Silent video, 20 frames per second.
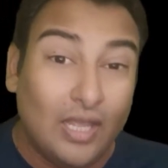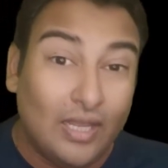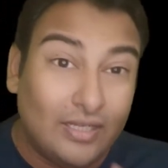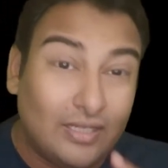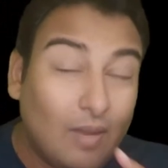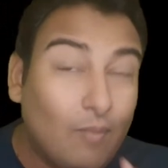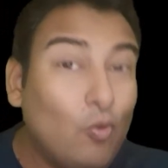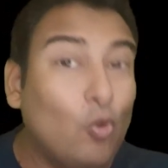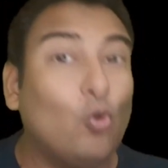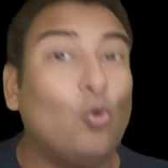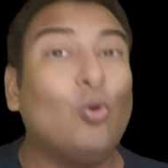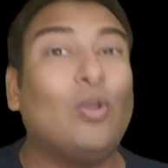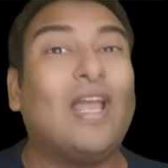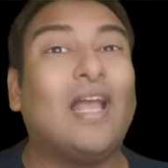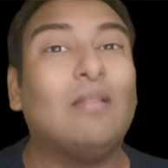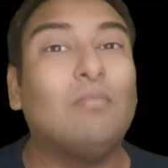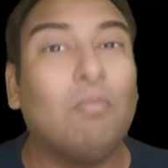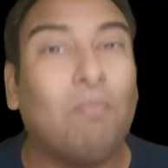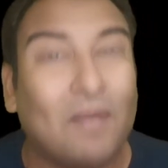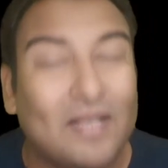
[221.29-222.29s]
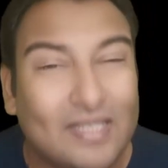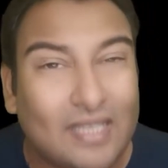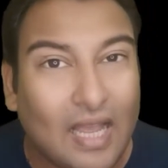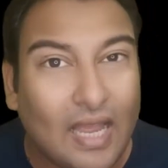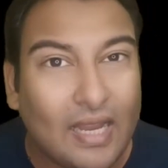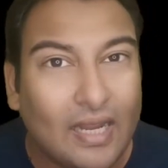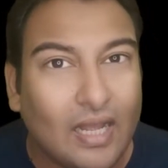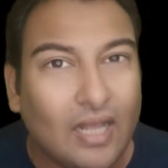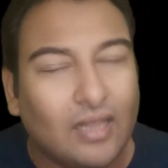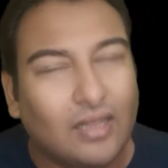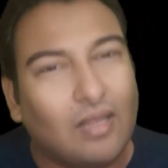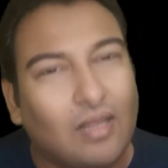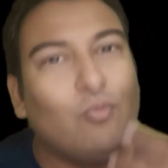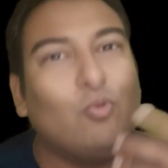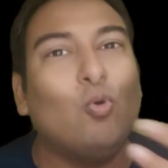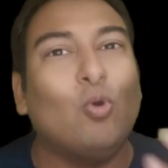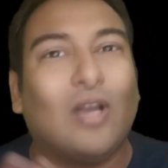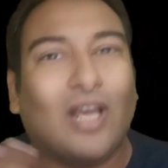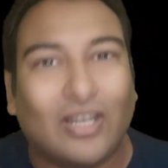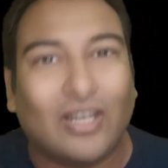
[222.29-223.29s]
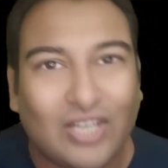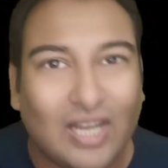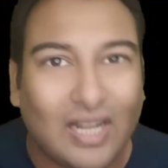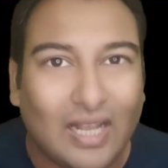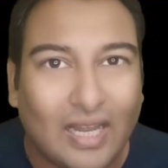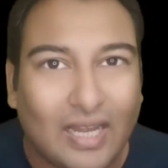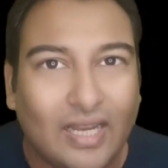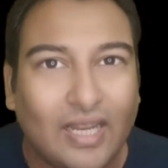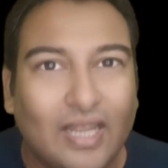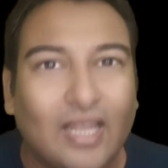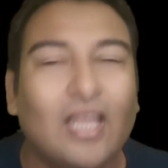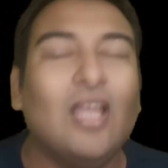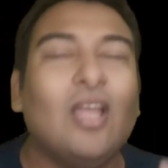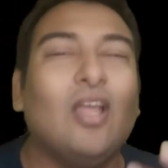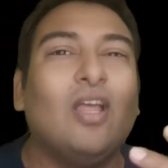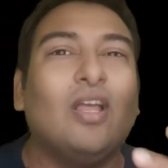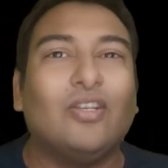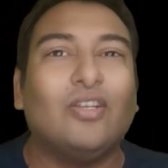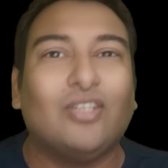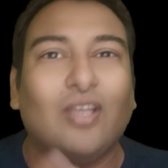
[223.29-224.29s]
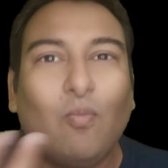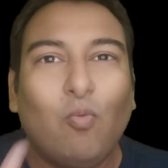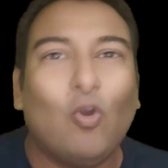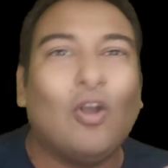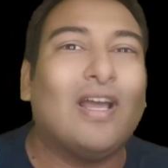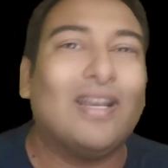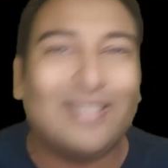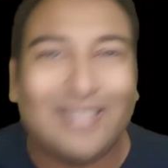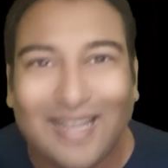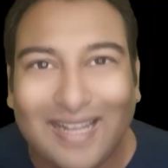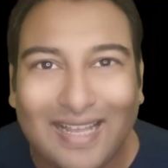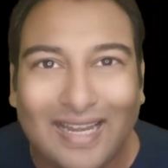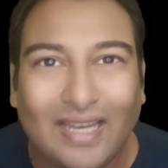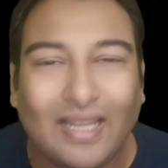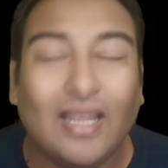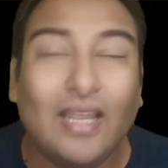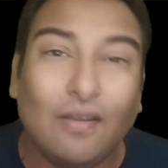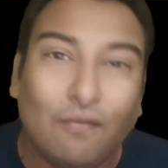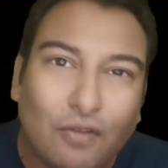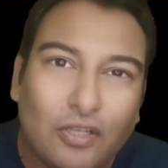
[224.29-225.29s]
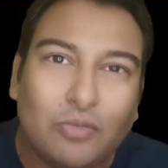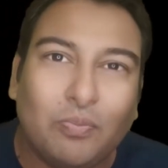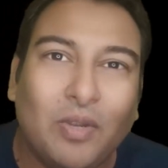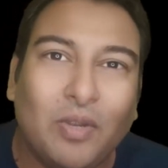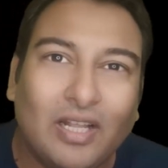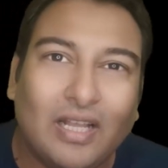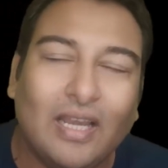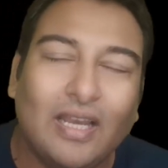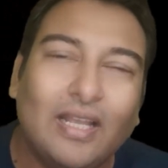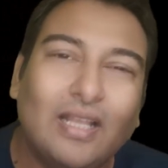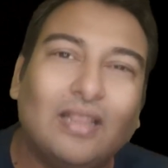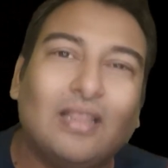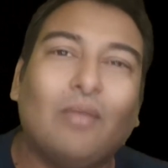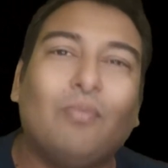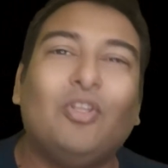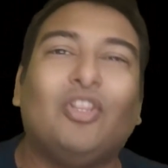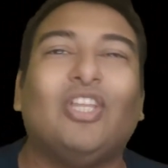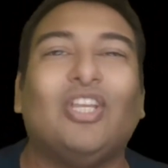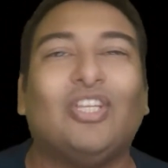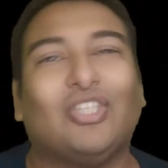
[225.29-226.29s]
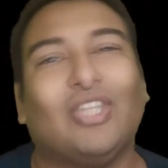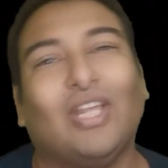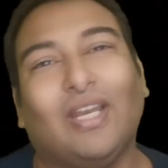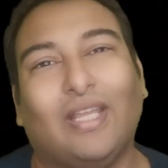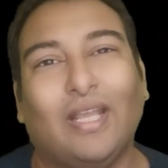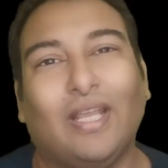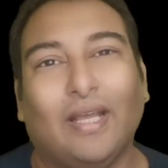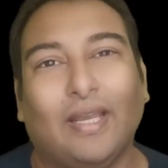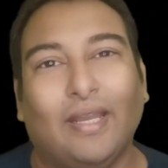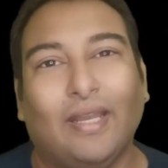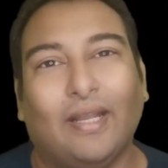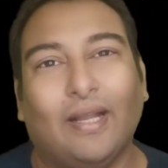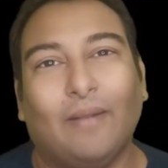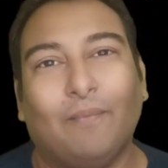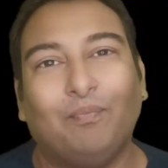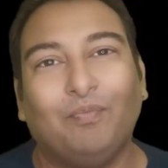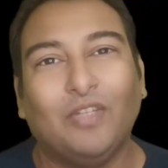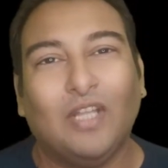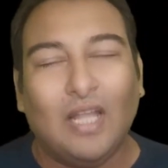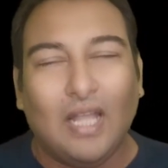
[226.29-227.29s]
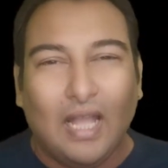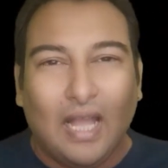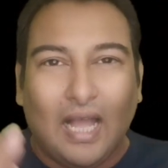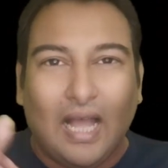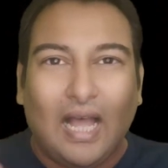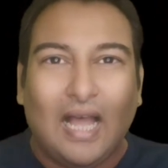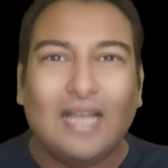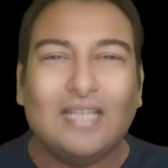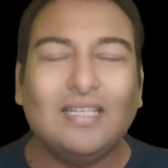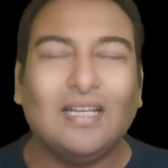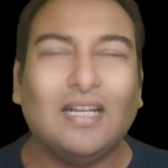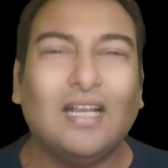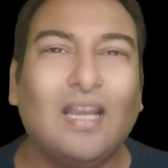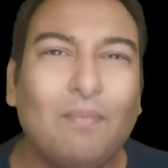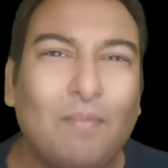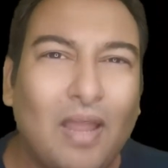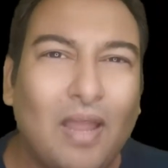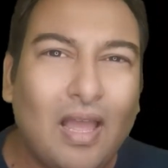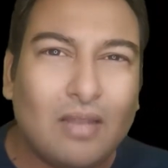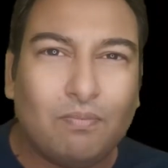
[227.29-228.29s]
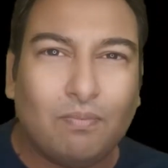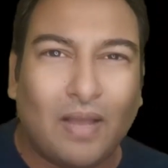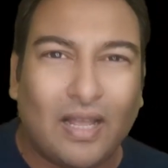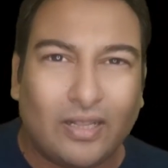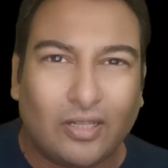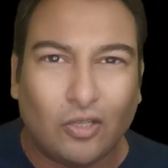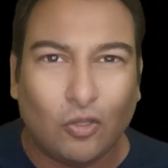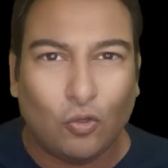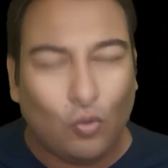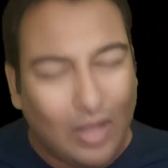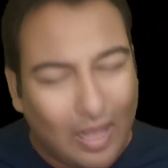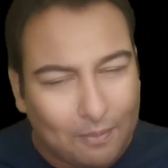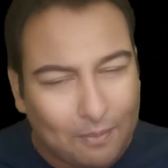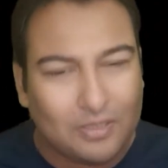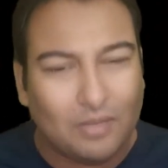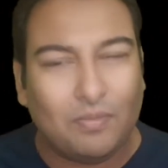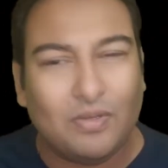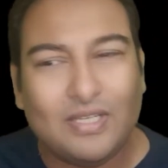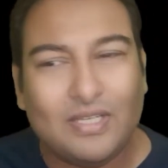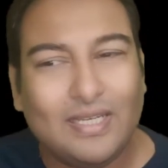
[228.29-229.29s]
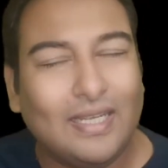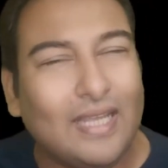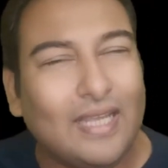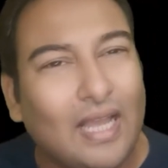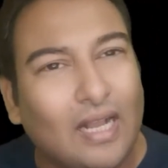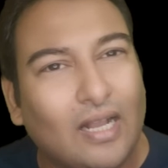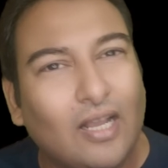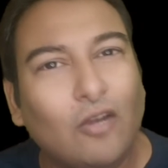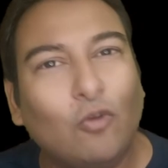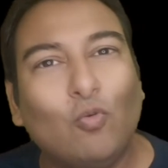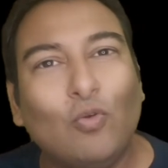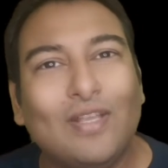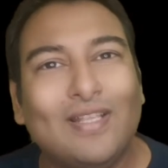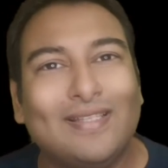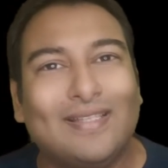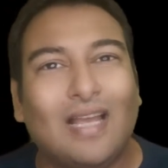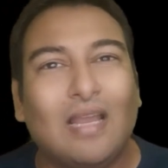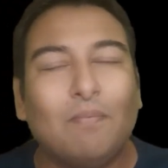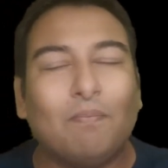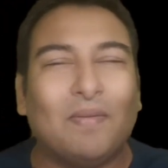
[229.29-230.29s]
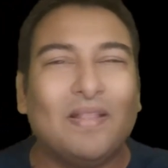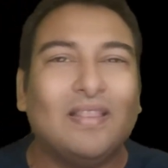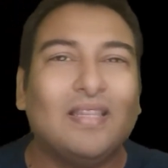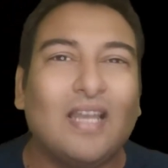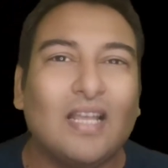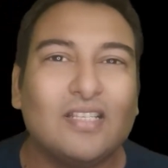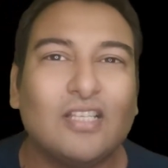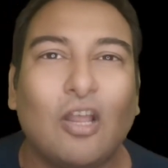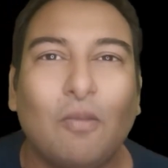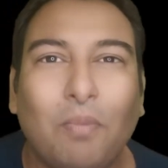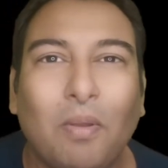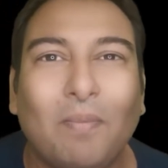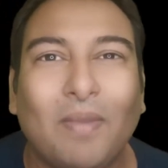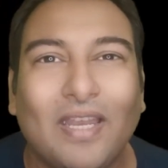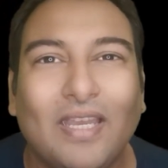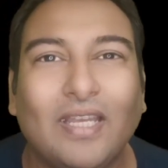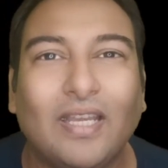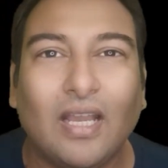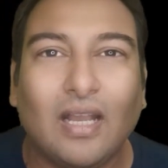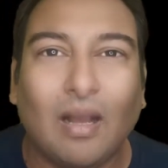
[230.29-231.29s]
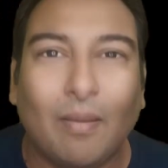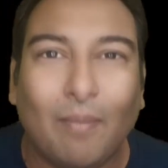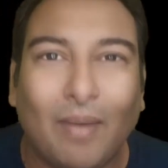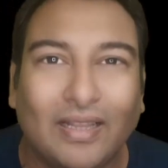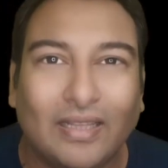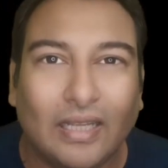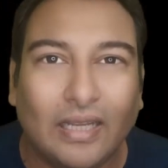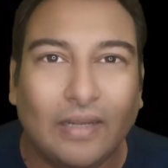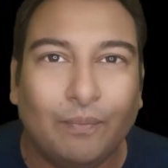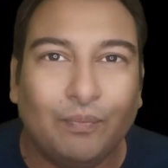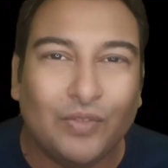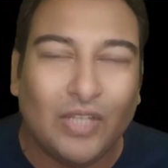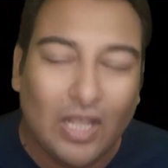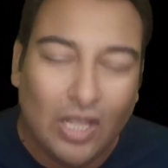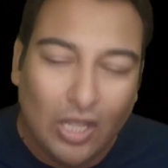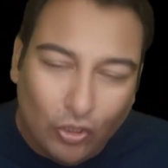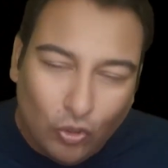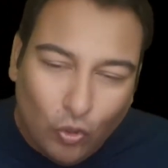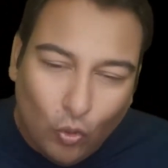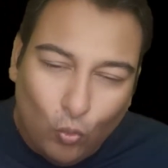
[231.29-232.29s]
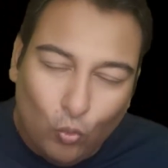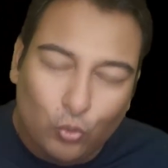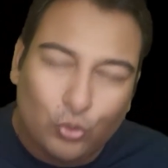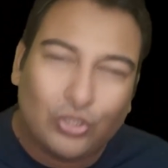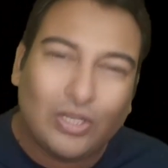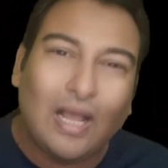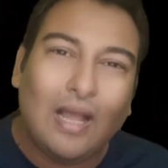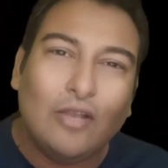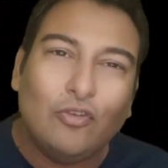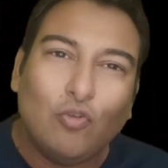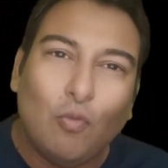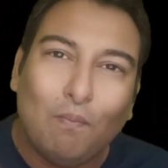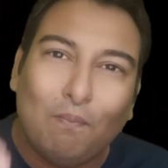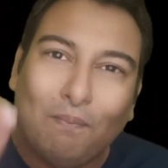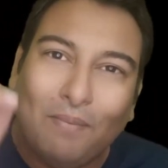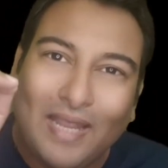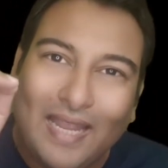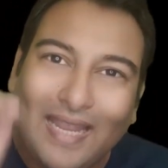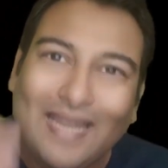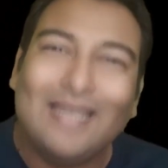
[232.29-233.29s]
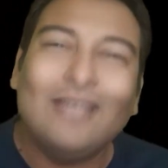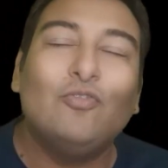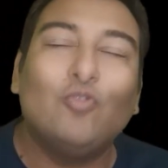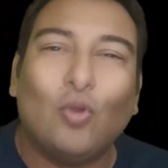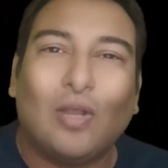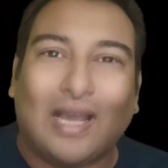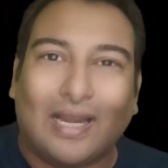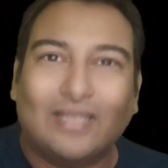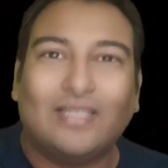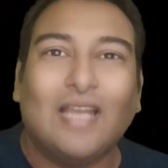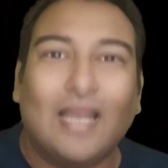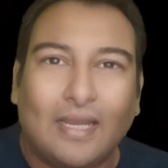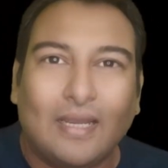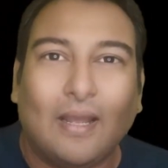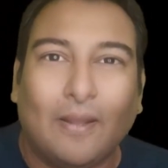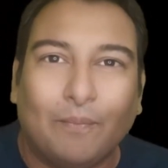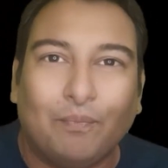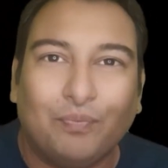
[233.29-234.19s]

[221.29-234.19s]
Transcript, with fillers: जब लोगों के हाथ में पैसा आएगा तभी वो खर्चा करेंगे जब वो खर्चा करेंगे इन्वेस्टमेंट करेंगे तभी देश तरक्की करेगा आज अगर मैं आज बात करूं आप समझिए कि अगर कोई इंसान पंद्रह हजार रुपये महीने के कमाता है तो उसका जो मेन जो खर्चा है ना